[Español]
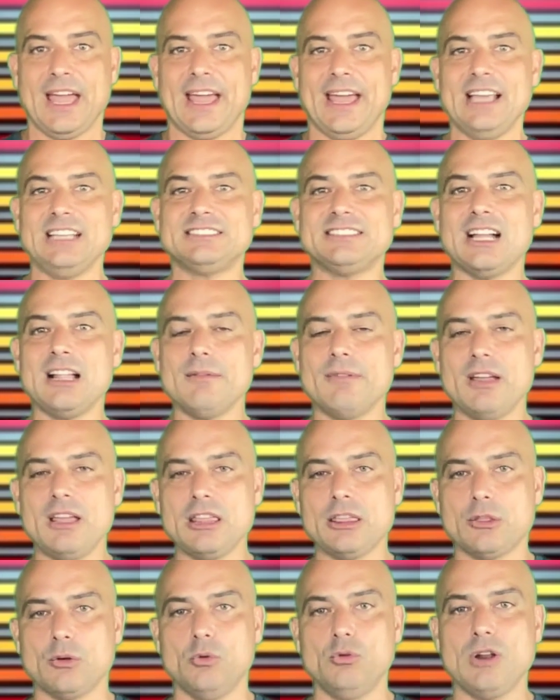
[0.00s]
Es tal
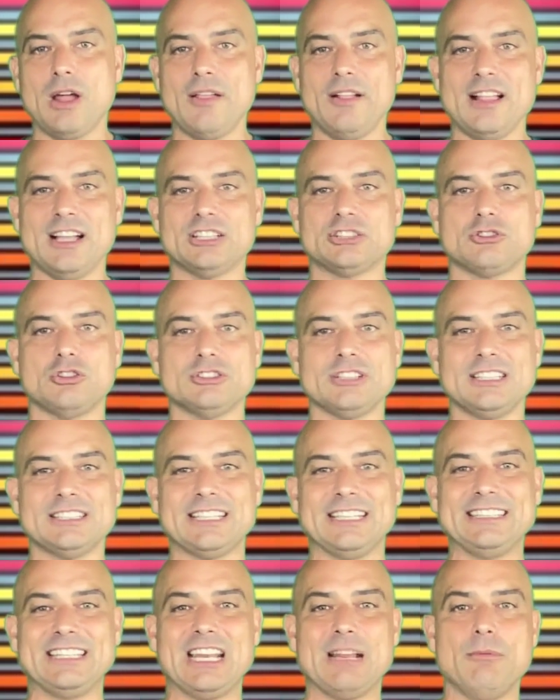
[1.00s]
vez una de las cosas
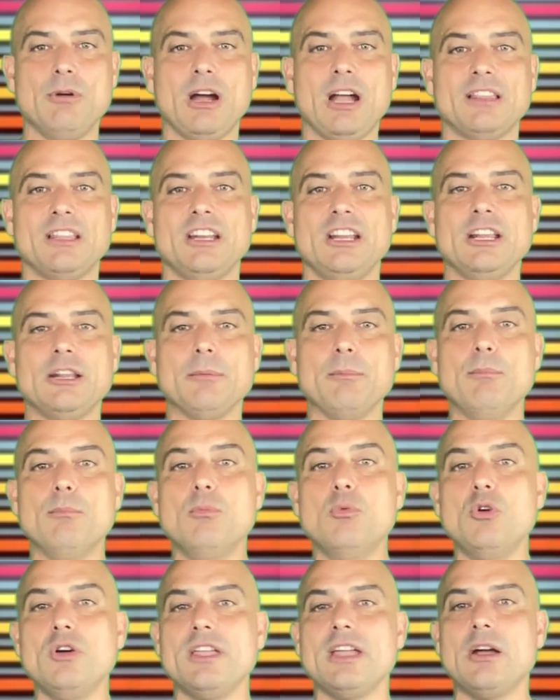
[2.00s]
que tenemos que tener
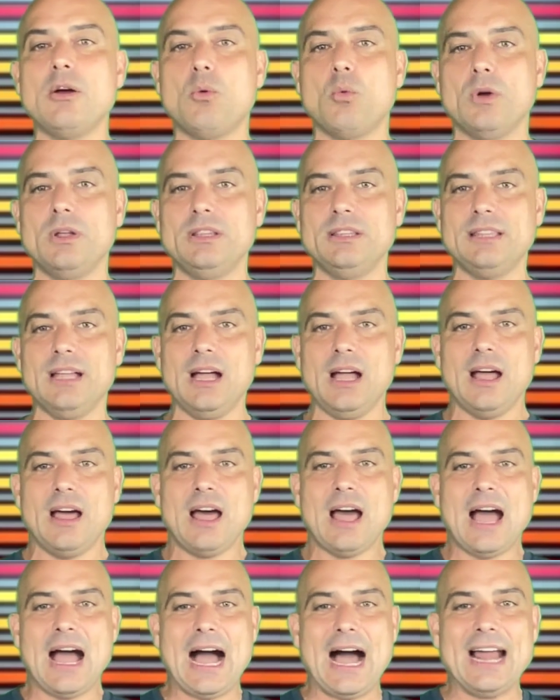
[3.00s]
muy en cuenta
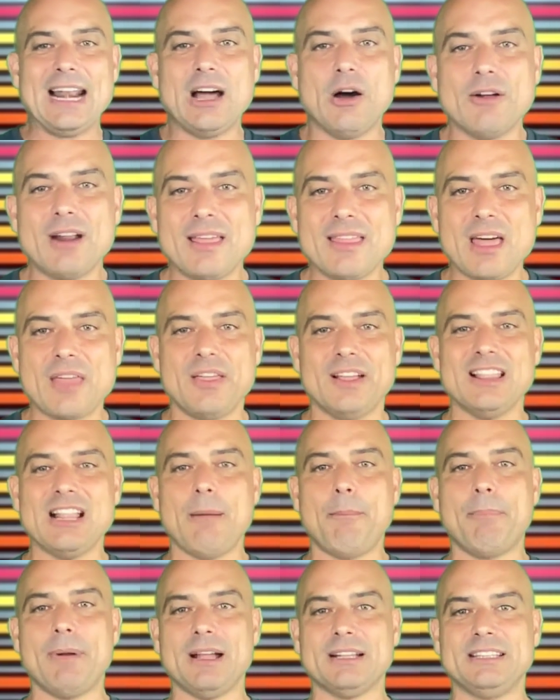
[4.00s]
a la hora de hacer
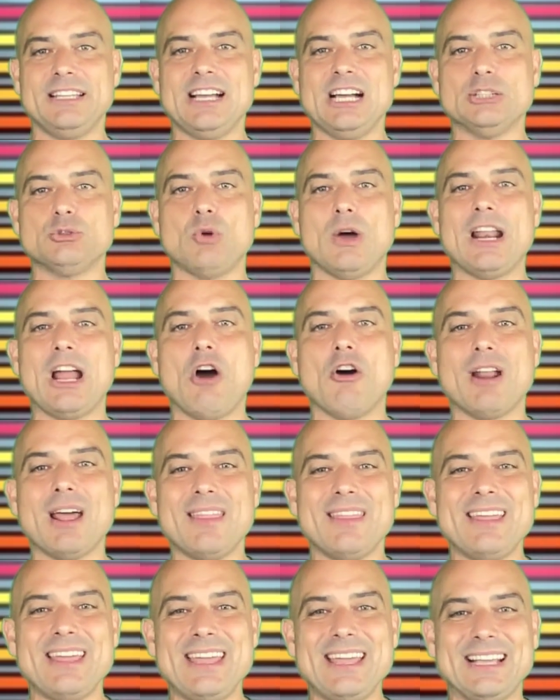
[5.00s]
las prácticas o a la hora
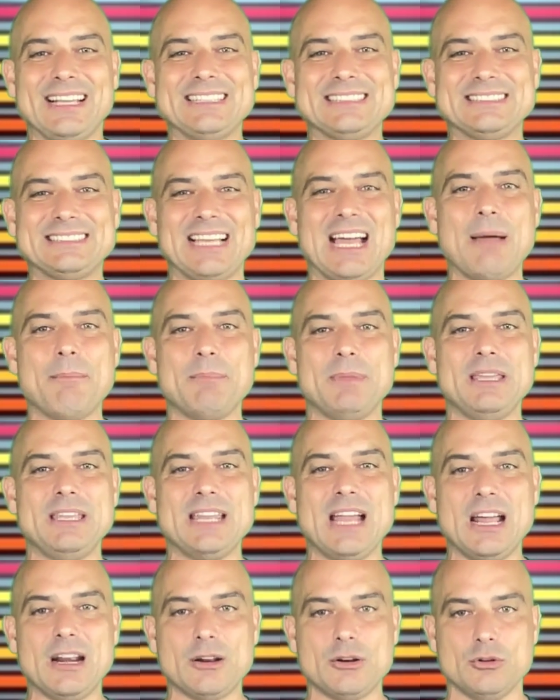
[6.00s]
de
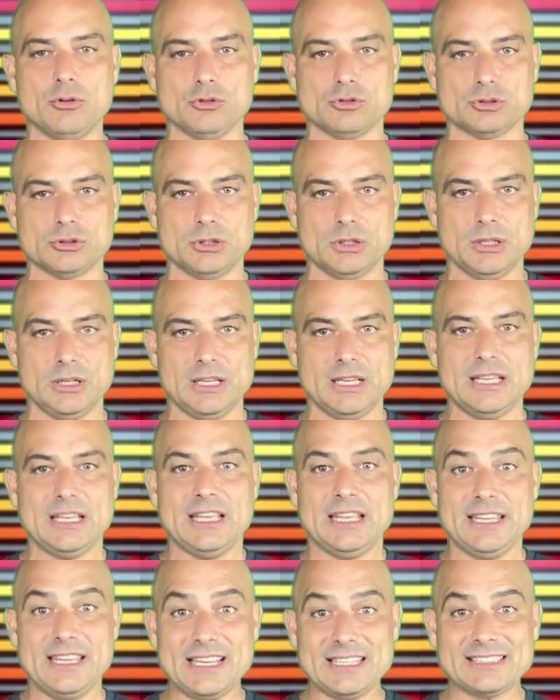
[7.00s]
examinarnos.
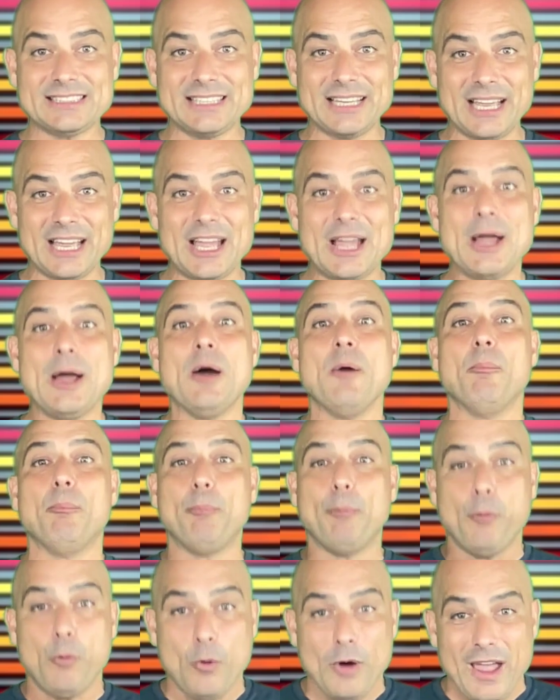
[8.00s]
Y es que
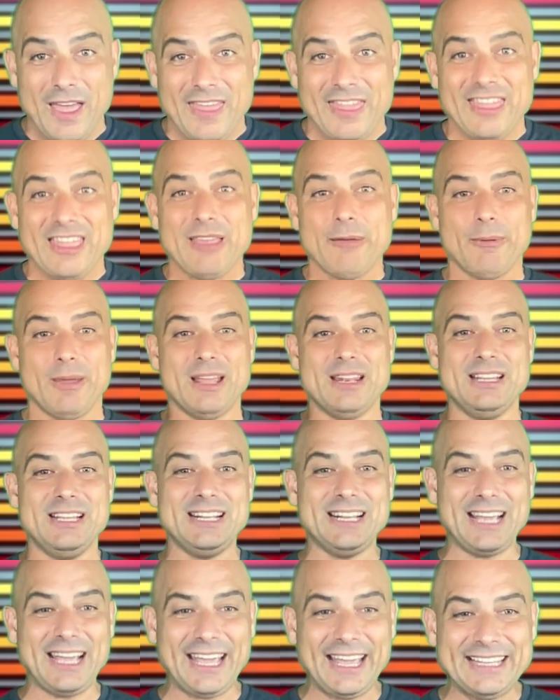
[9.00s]
puede
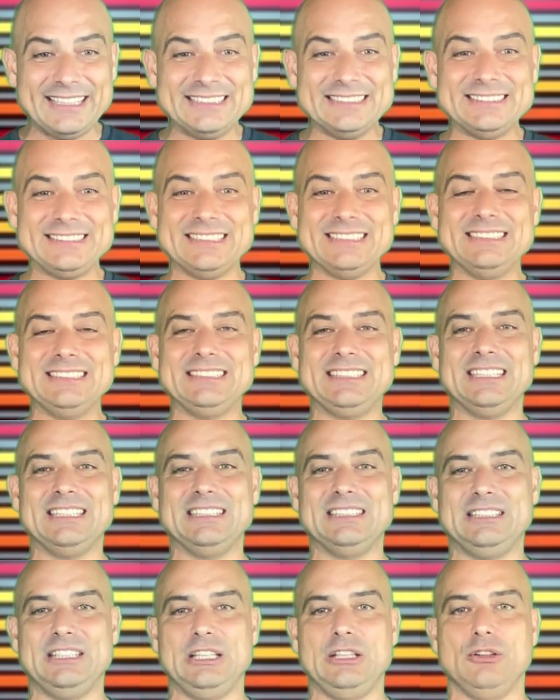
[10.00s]
venir gente en
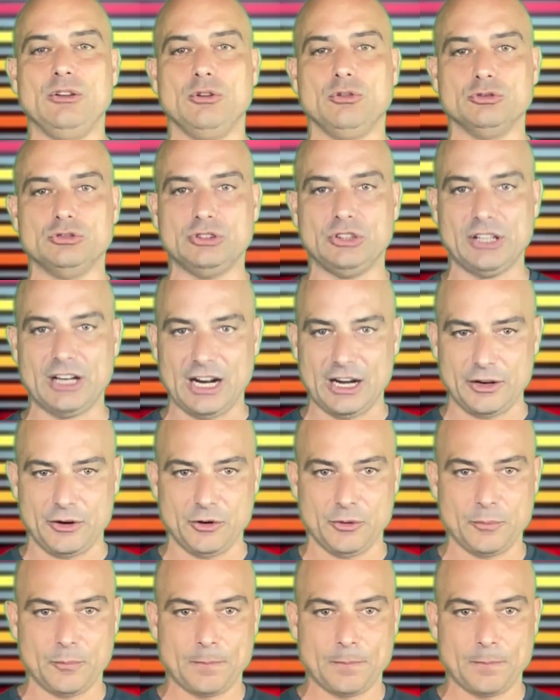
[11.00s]
sentido contrario.